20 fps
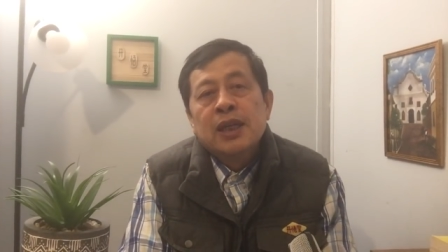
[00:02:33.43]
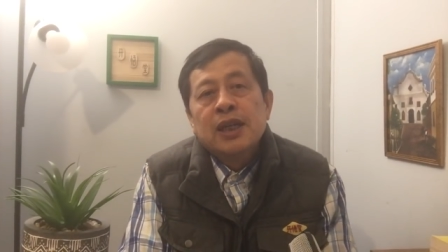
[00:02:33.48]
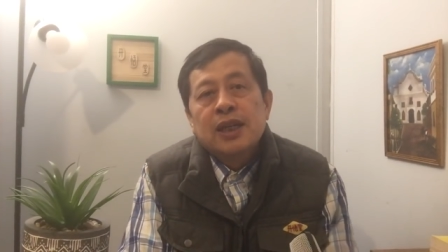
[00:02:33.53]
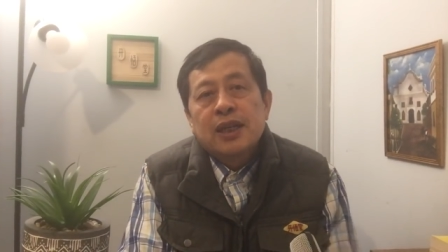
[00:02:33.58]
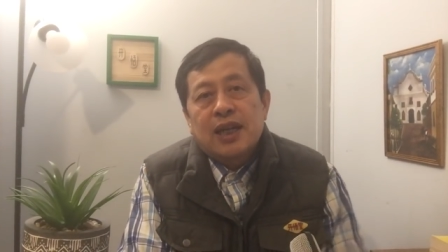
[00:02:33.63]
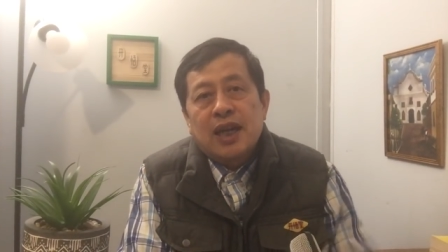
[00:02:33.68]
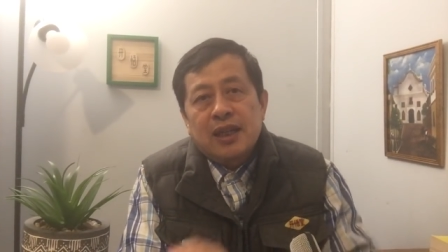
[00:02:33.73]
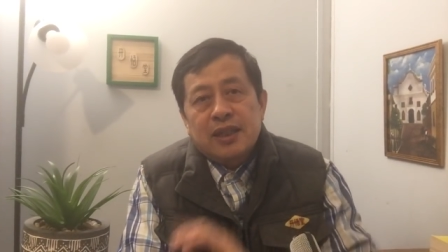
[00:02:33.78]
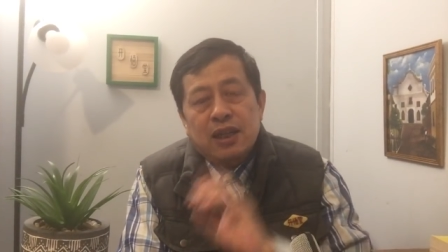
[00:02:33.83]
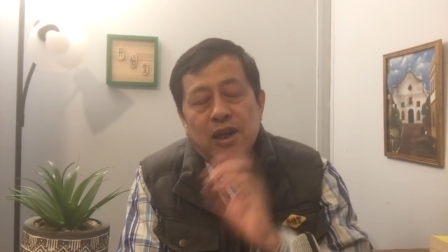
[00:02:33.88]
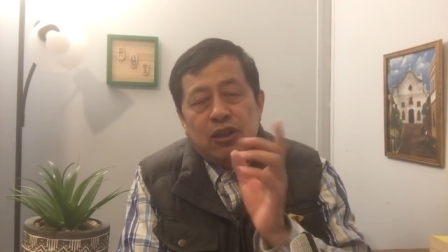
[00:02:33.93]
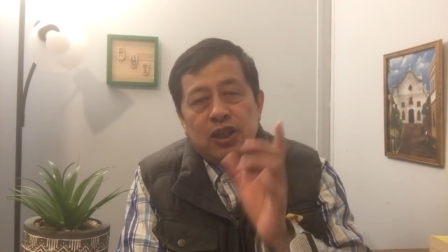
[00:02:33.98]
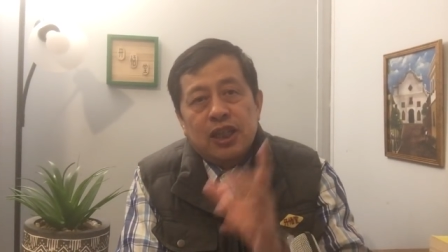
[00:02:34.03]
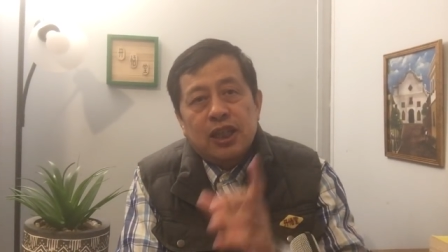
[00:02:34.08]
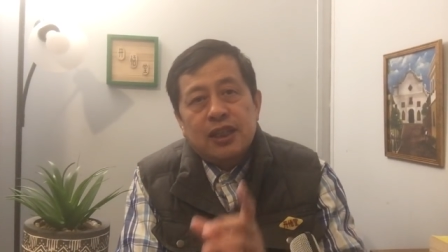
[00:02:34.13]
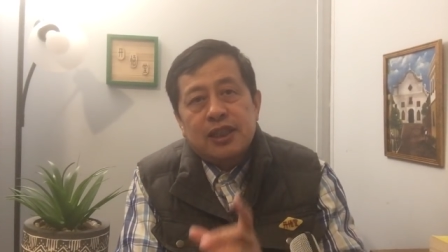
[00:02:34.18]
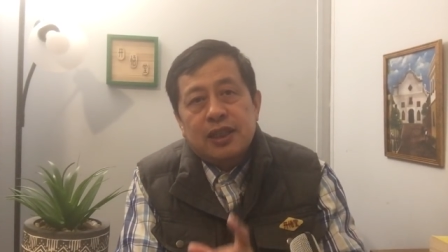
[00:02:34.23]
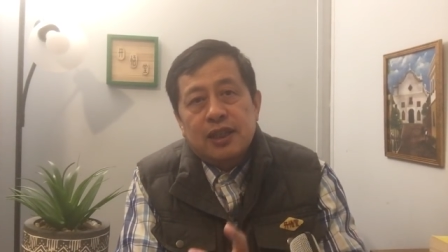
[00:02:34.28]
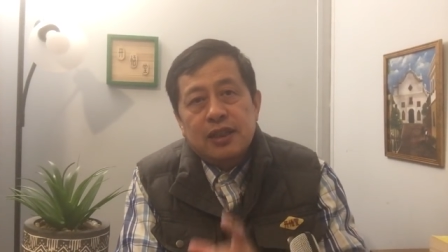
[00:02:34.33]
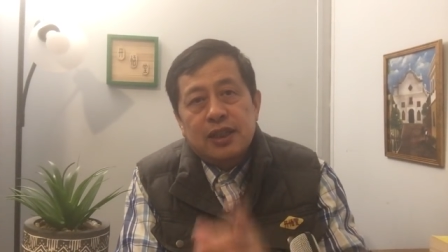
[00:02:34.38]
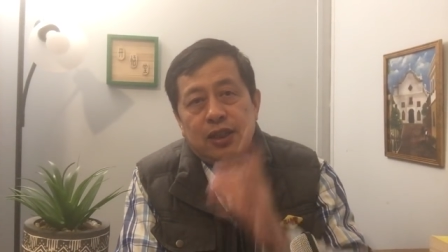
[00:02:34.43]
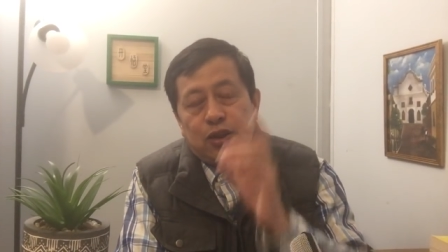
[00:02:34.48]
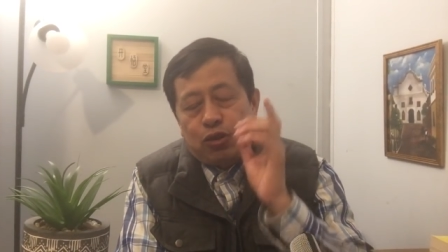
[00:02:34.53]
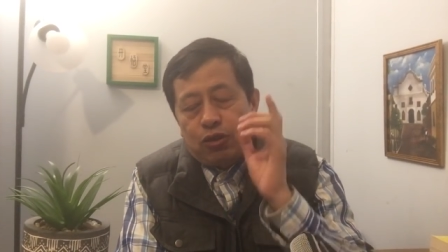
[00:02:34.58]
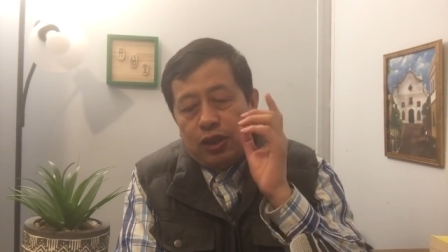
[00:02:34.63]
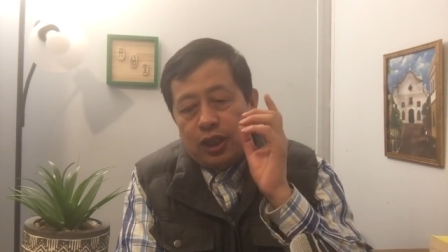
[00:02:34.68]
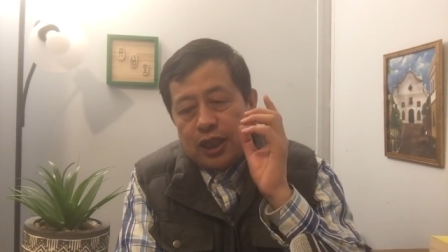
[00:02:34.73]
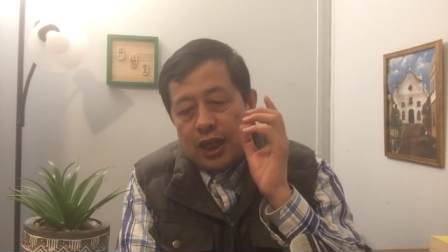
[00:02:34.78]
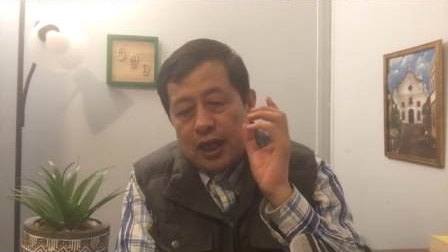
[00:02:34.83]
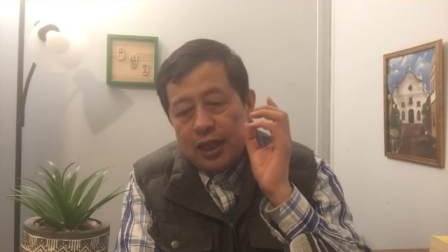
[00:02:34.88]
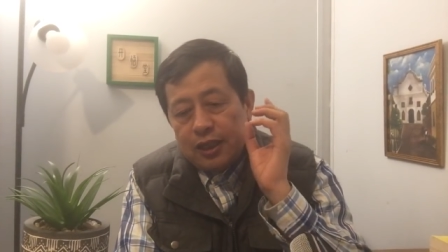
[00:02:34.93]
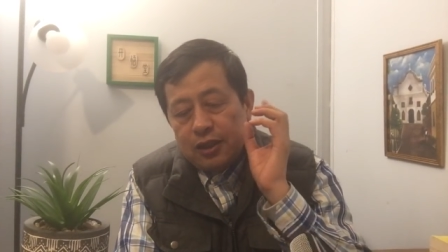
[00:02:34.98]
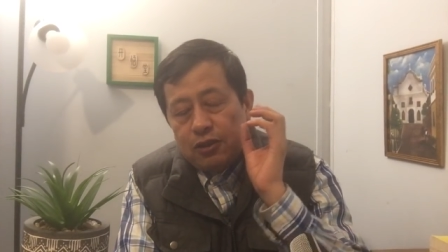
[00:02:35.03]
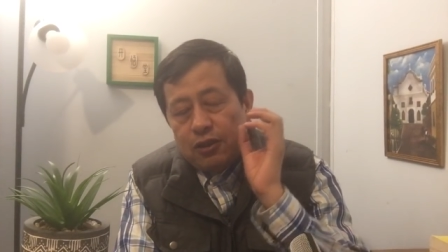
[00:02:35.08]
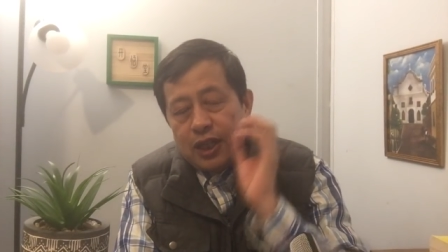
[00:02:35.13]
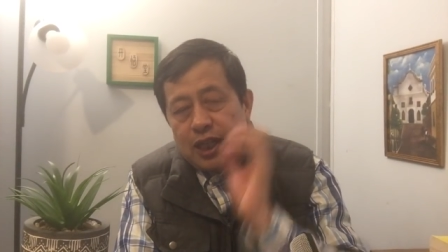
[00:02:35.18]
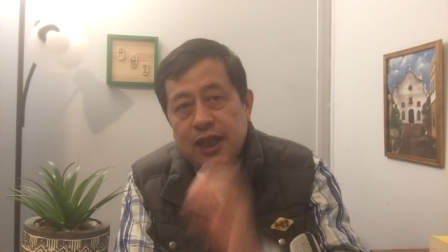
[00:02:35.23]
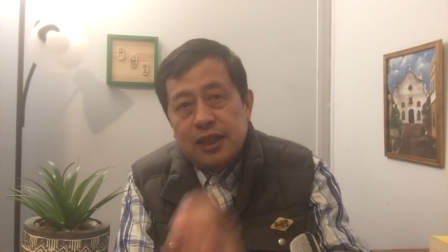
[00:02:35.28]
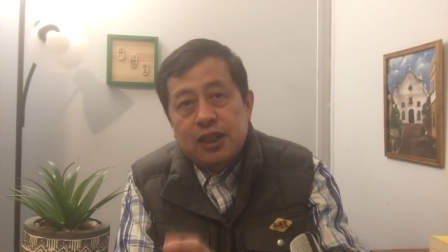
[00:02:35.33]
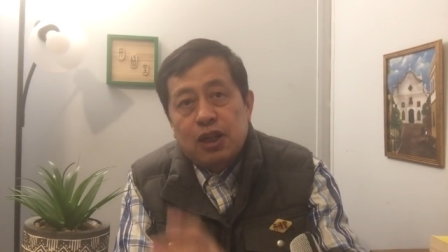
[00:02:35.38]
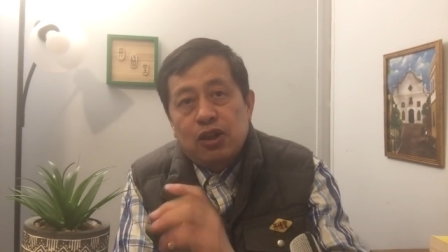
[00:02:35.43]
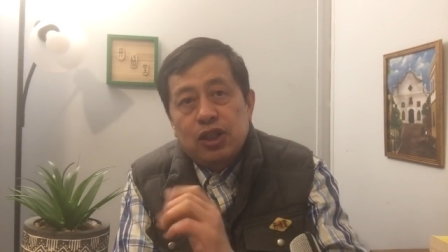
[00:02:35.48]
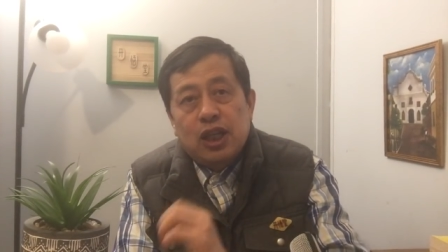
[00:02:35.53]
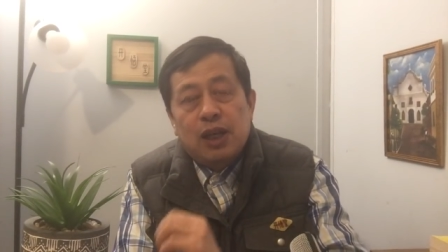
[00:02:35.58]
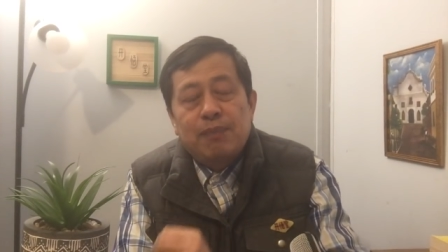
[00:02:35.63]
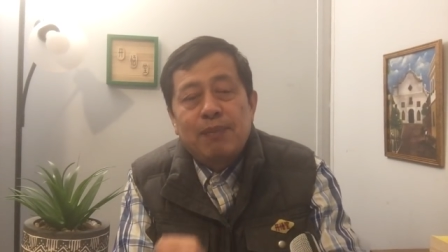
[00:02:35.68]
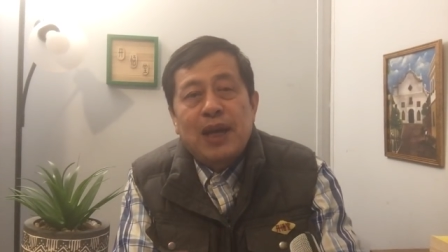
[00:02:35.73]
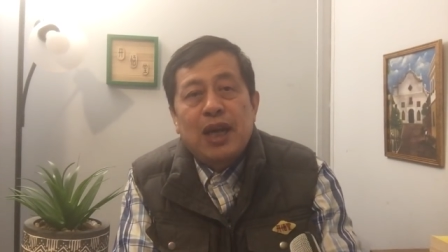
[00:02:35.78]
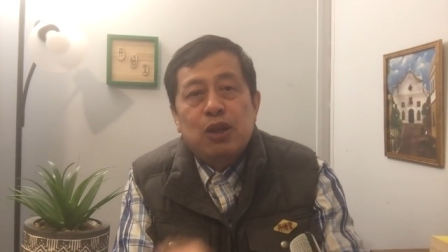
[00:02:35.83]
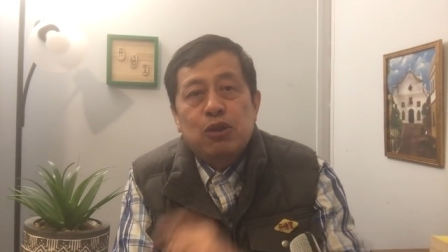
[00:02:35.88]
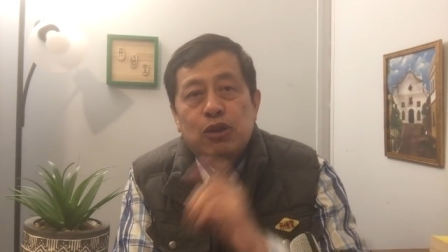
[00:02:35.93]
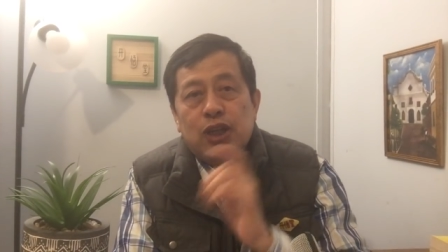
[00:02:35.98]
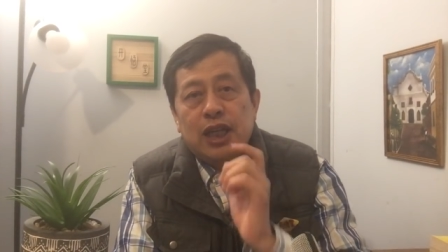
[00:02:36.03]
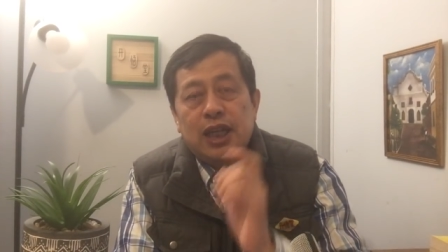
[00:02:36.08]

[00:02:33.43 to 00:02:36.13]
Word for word: 看到了一个整体，所以他能够看到一个脉络，